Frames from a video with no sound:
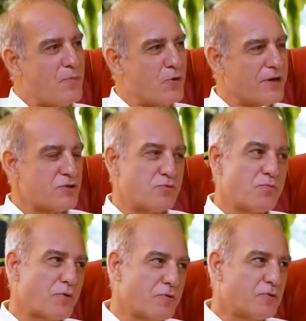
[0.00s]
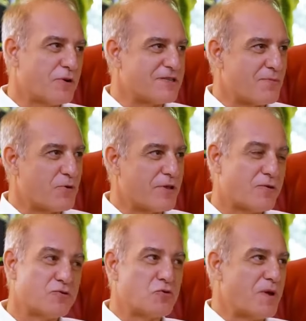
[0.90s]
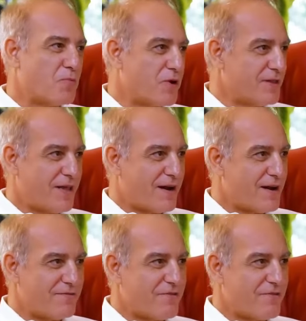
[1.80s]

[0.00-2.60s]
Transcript: porque es un producto que se puede consumir por internet